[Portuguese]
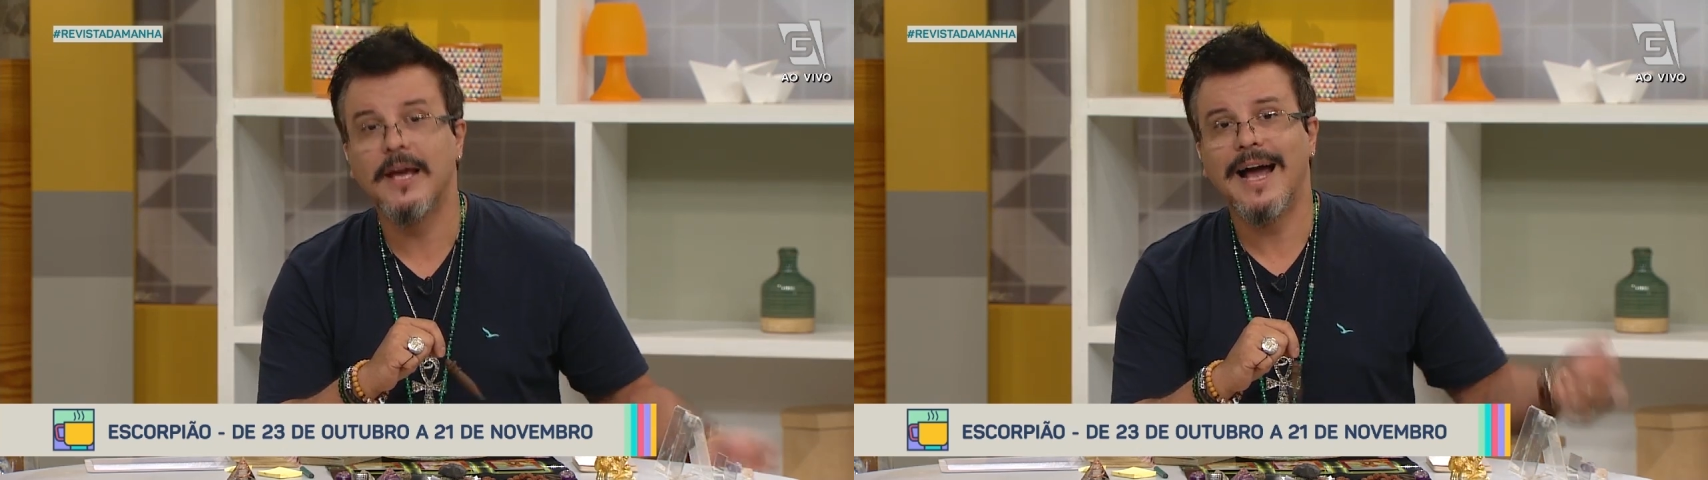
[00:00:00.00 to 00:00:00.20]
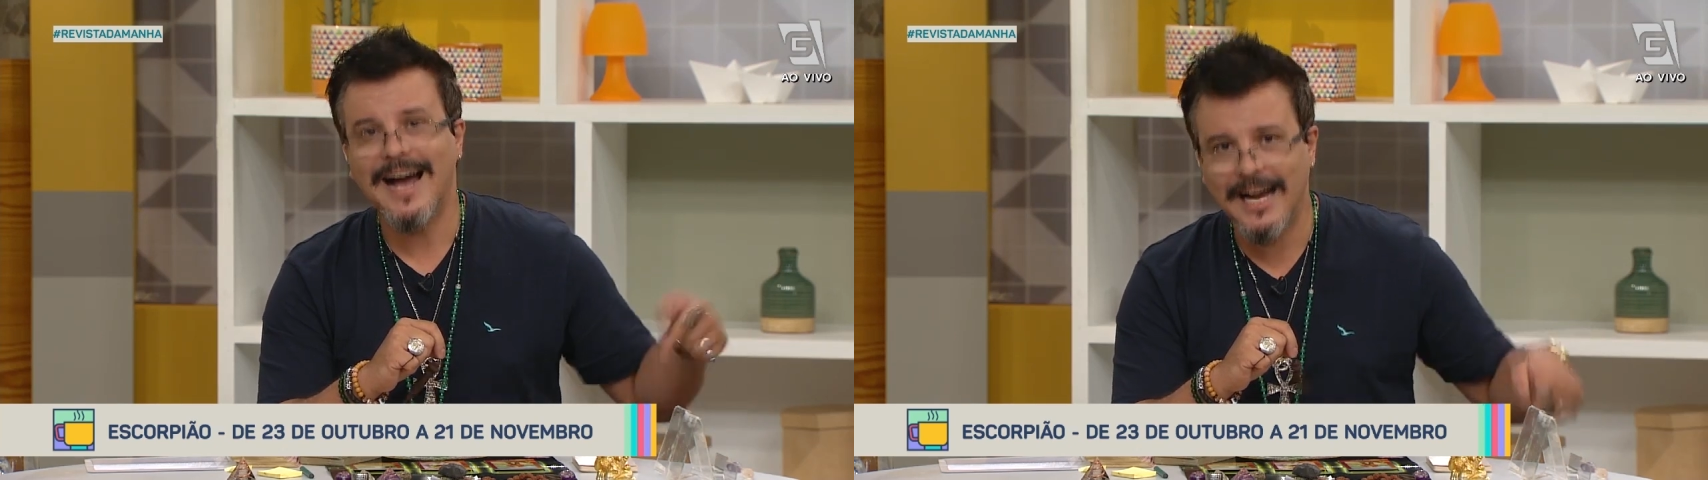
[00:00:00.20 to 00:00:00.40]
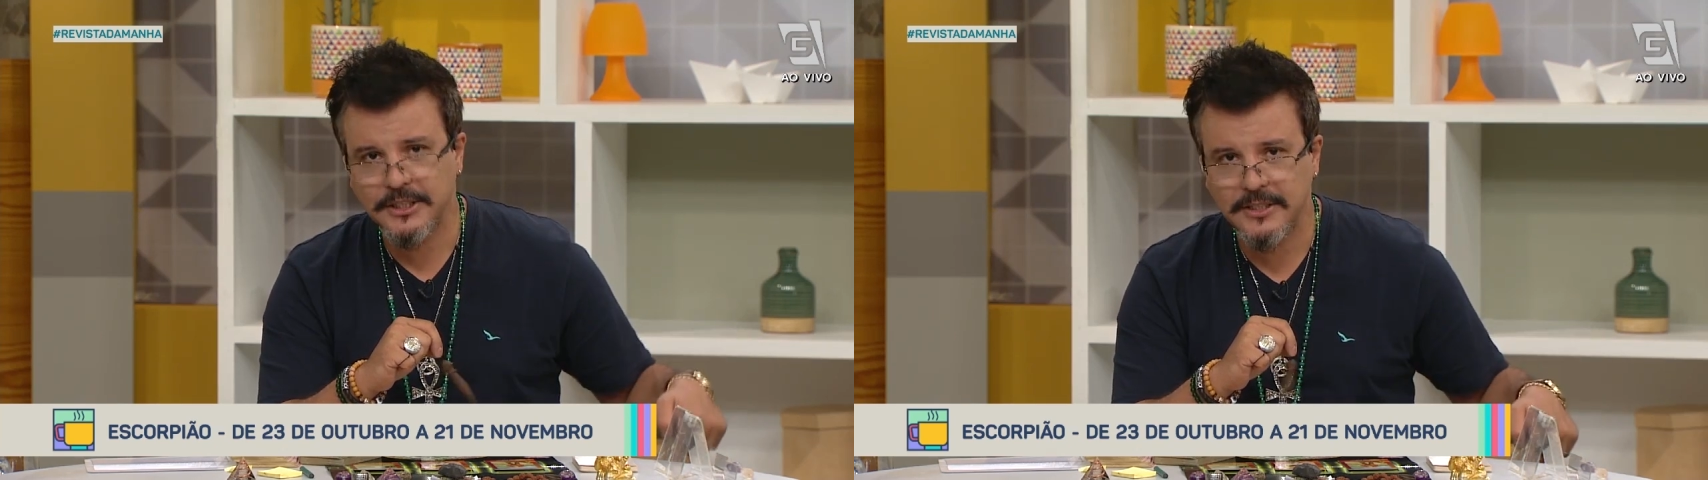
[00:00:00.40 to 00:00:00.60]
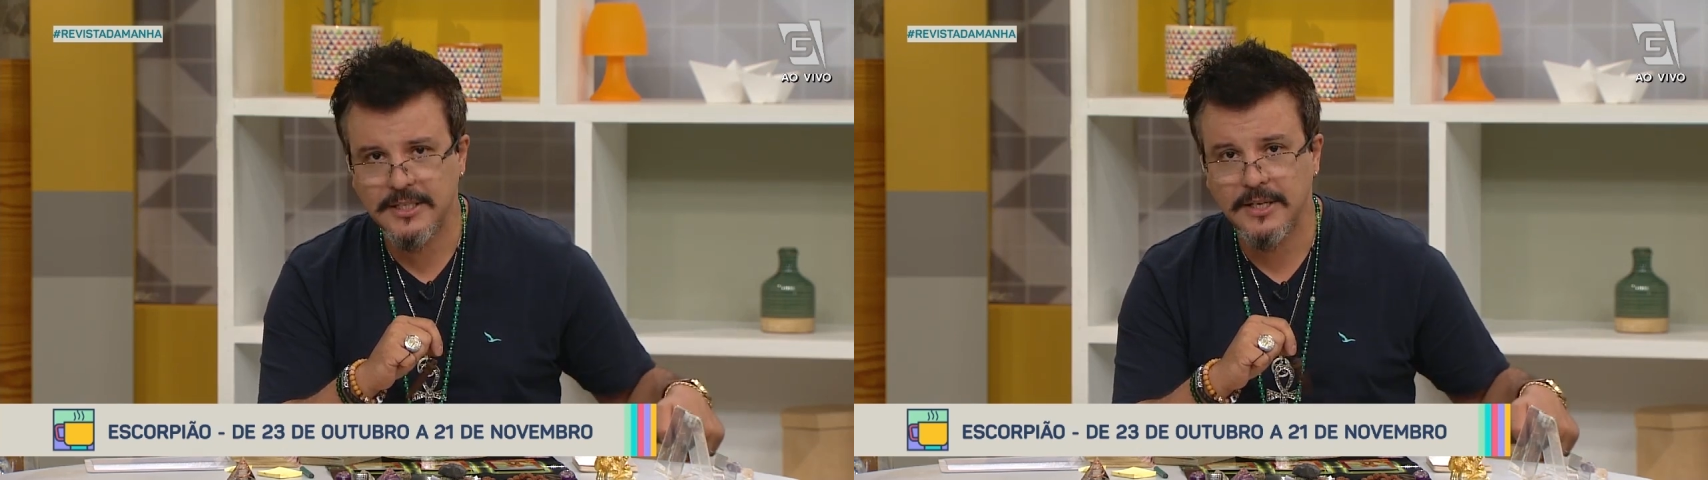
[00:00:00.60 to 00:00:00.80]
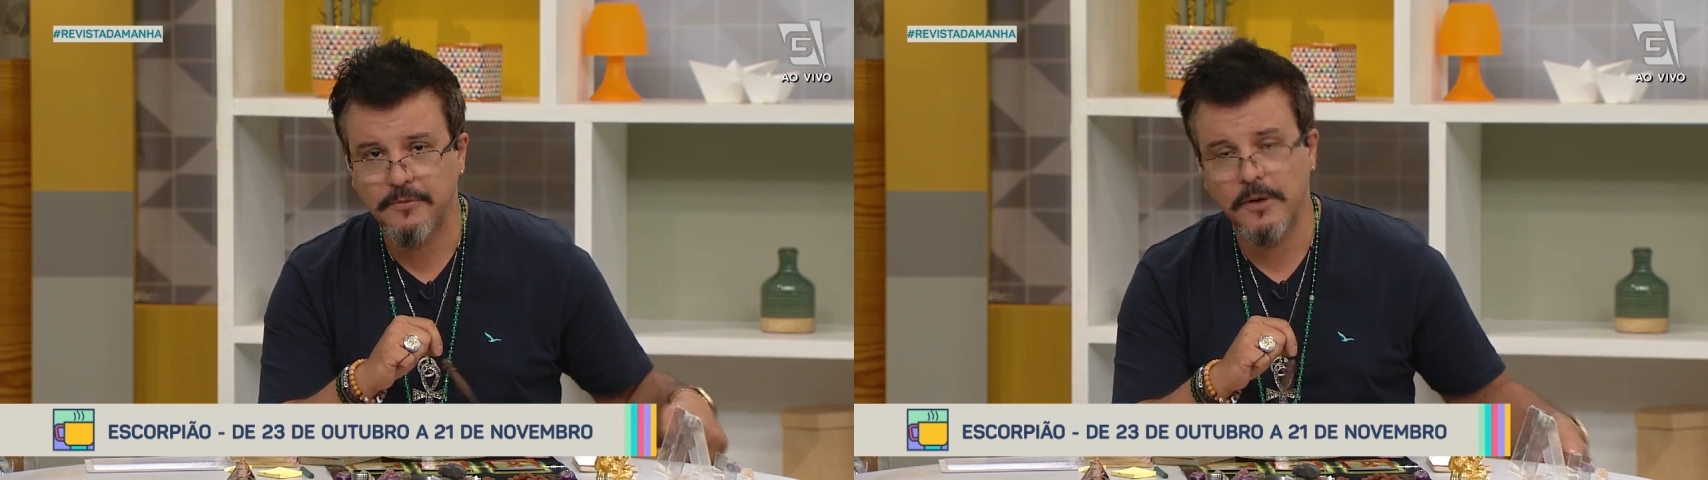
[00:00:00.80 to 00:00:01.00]
Hum. Haja
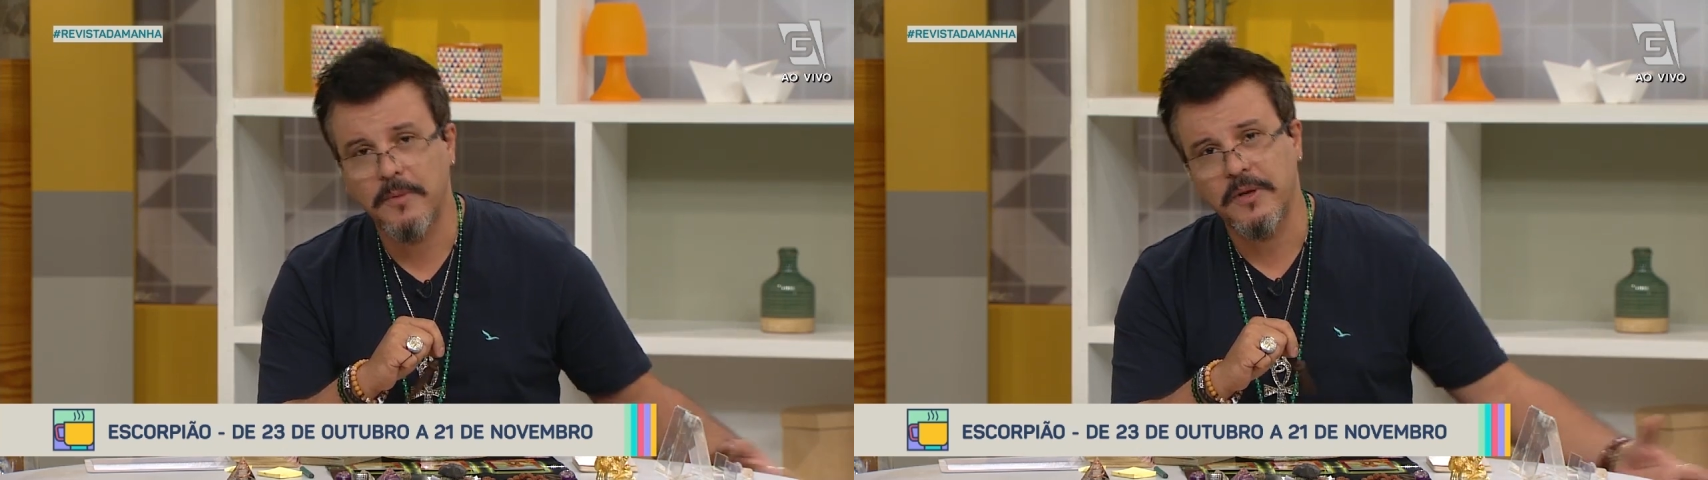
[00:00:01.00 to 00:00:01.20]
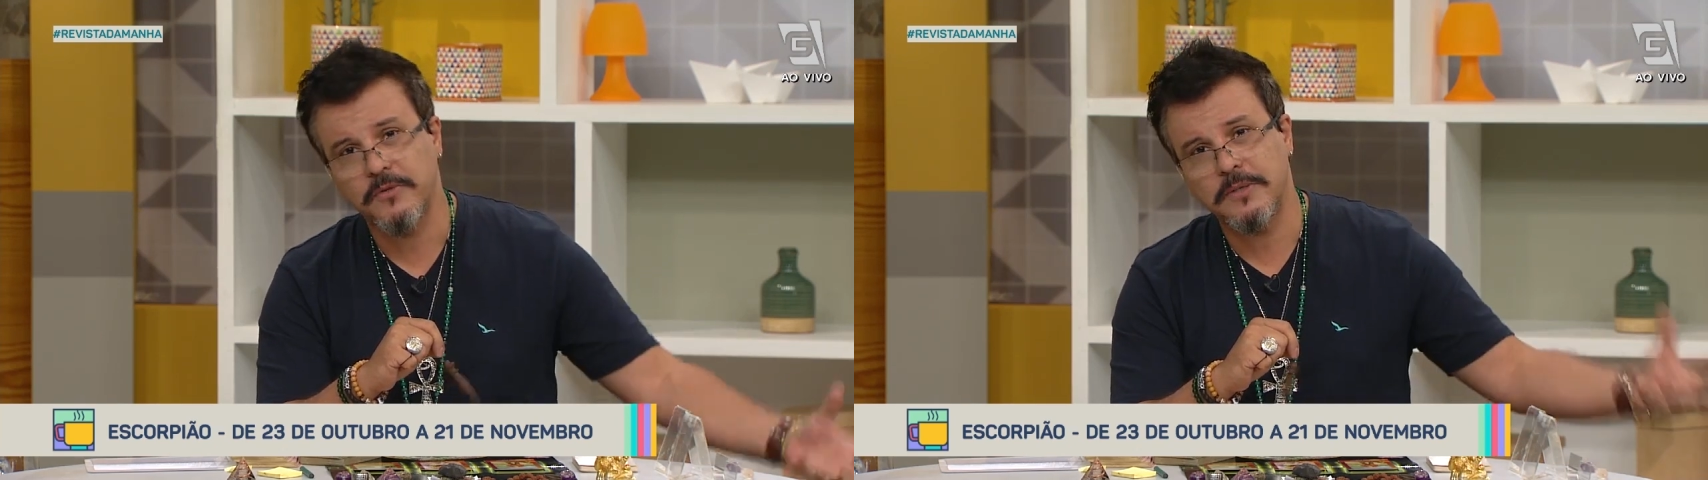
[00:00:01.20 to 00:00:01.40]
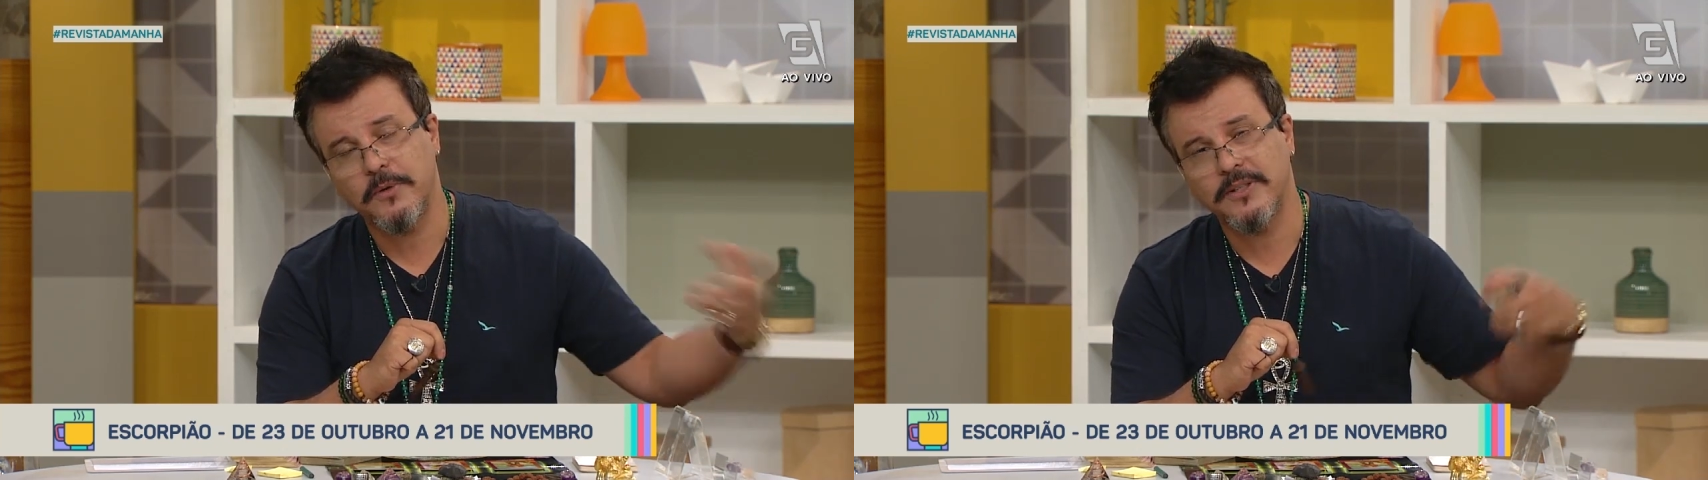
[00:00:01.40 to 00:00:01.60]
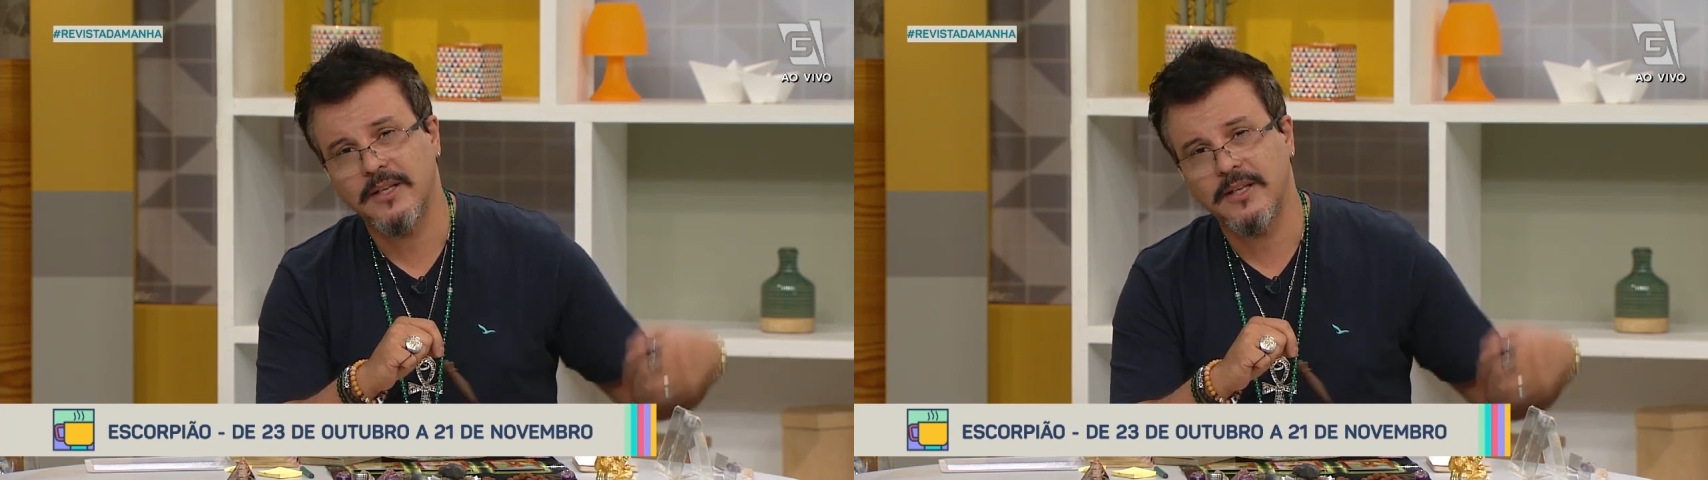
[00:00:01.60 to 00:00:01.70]
dessa forma porque você pode